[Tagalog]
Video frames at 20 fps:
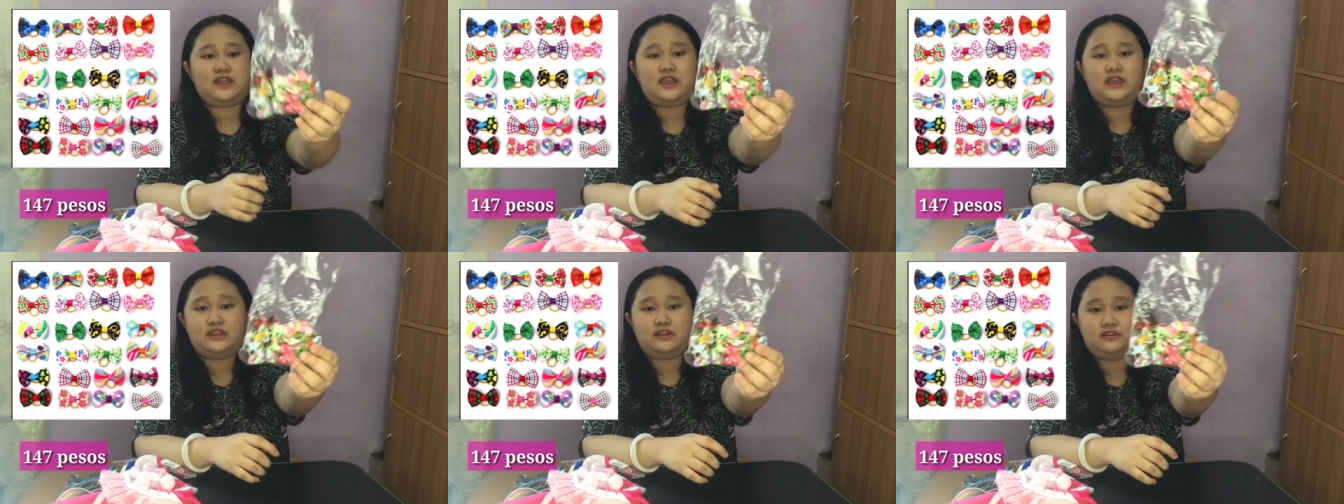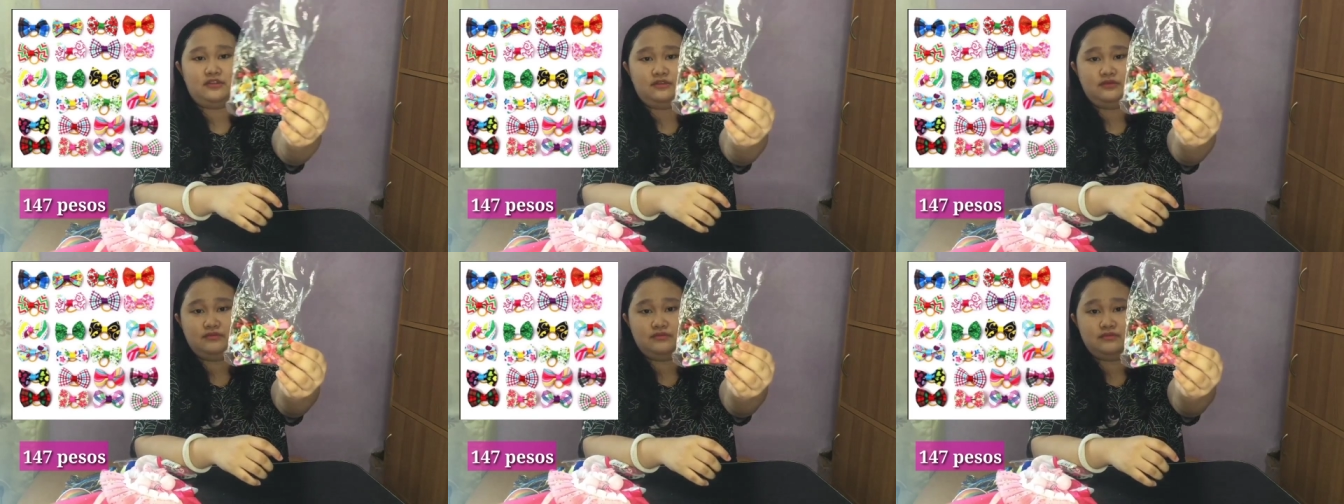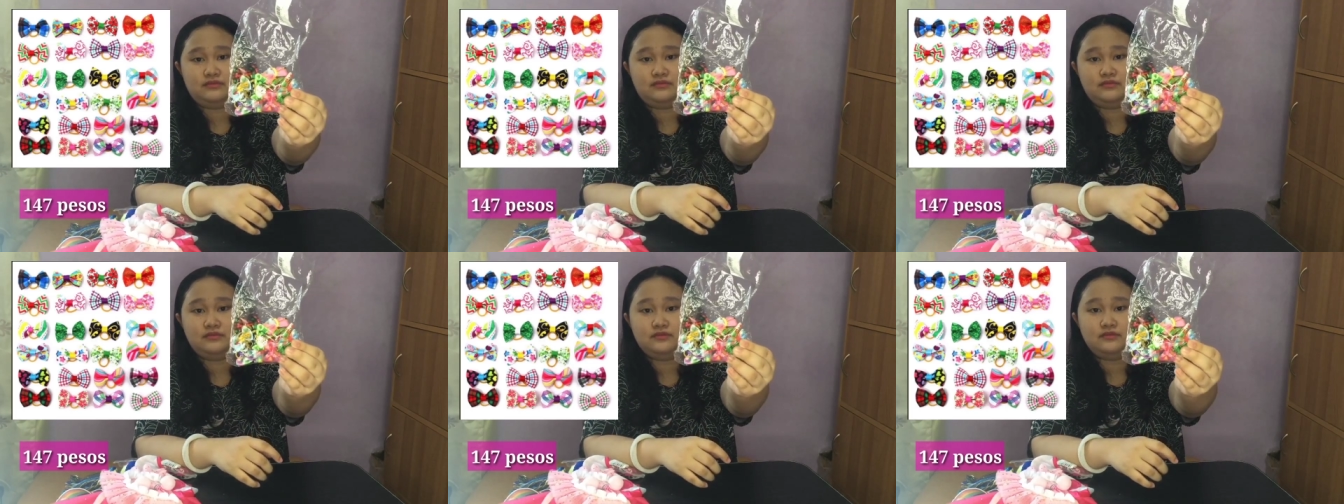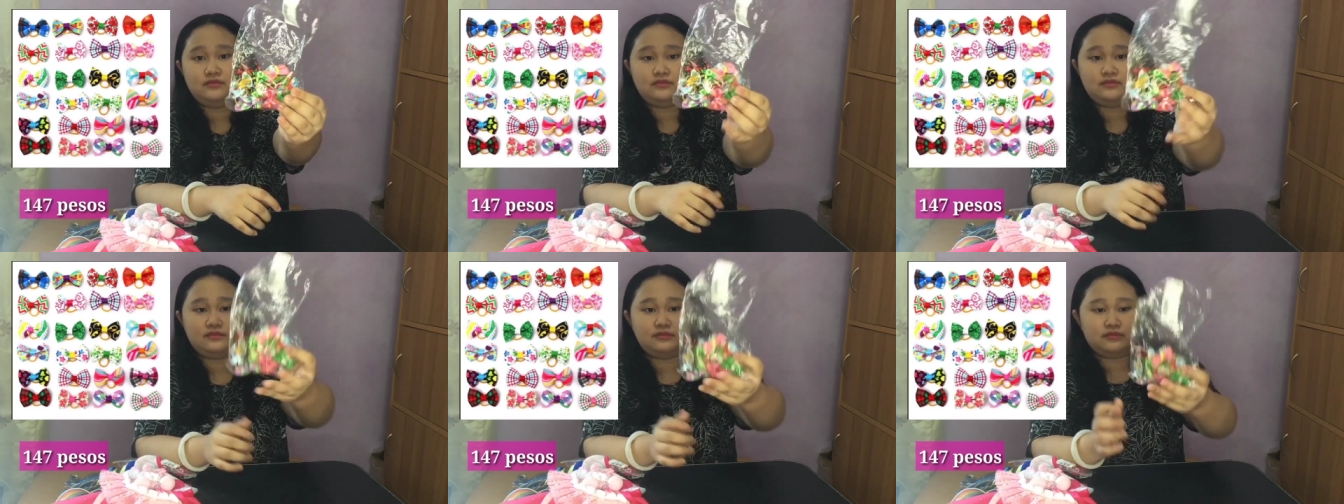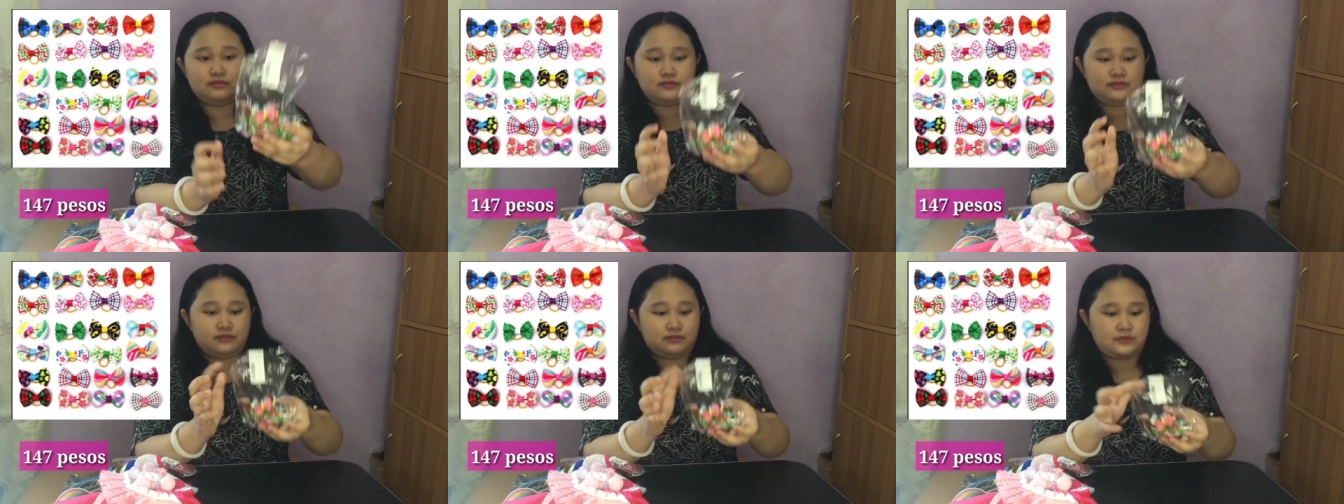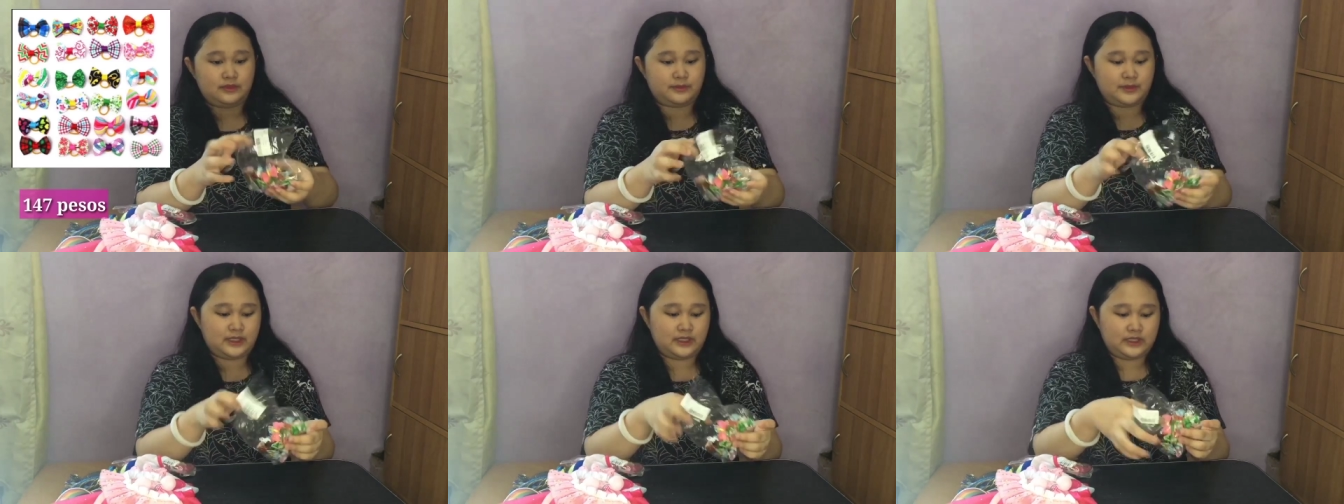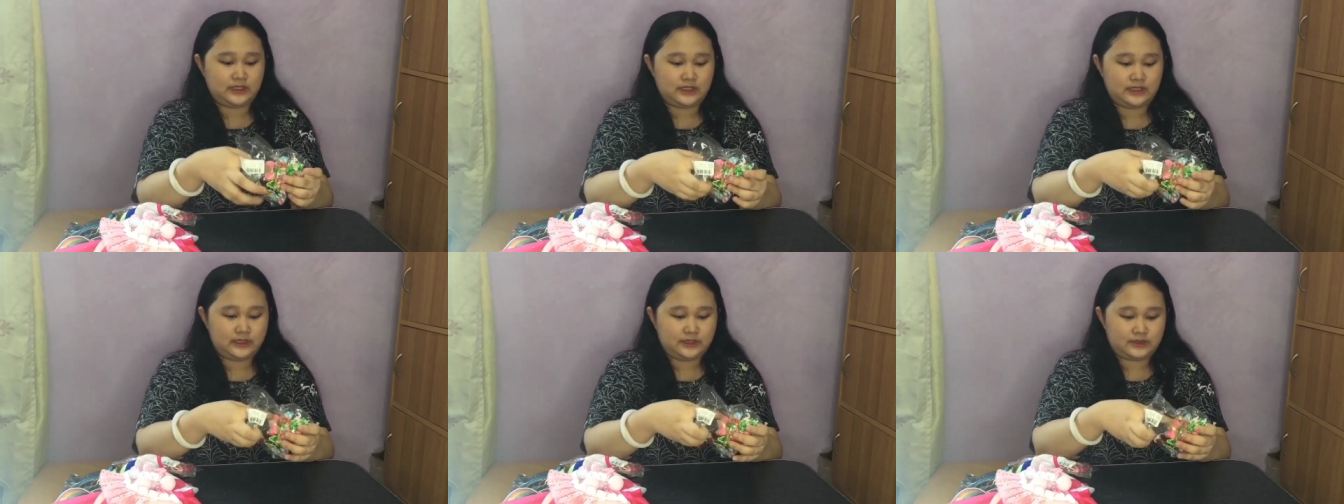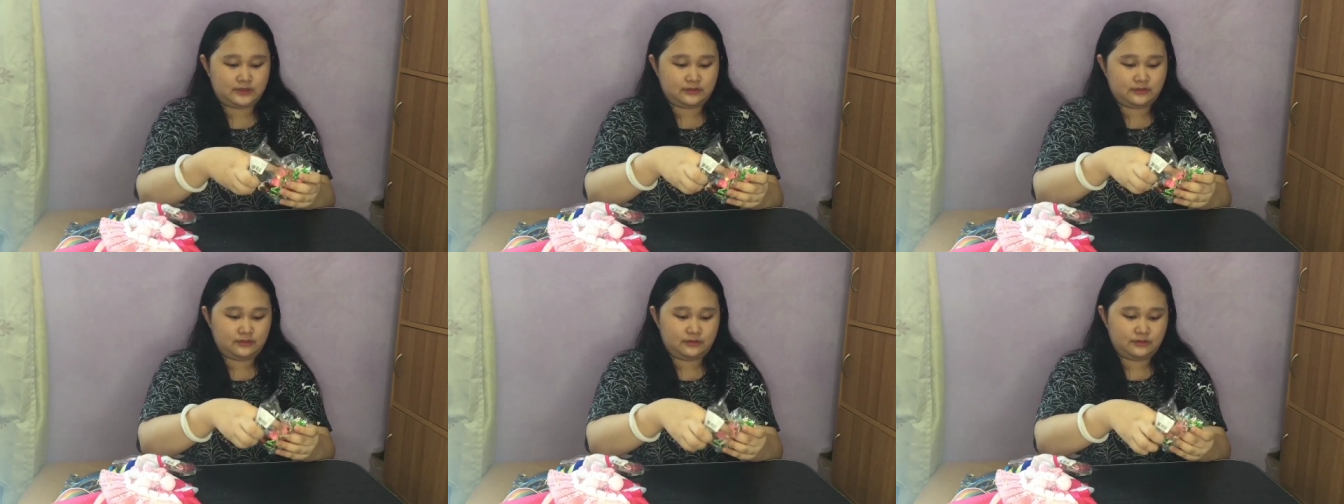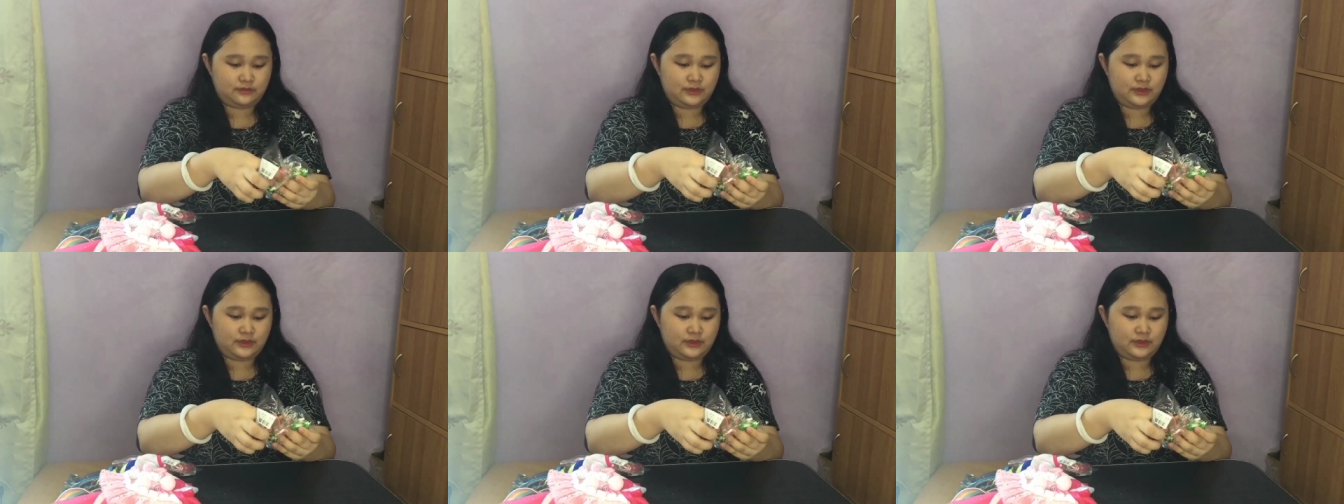Ayan o. Oh. Maliliit.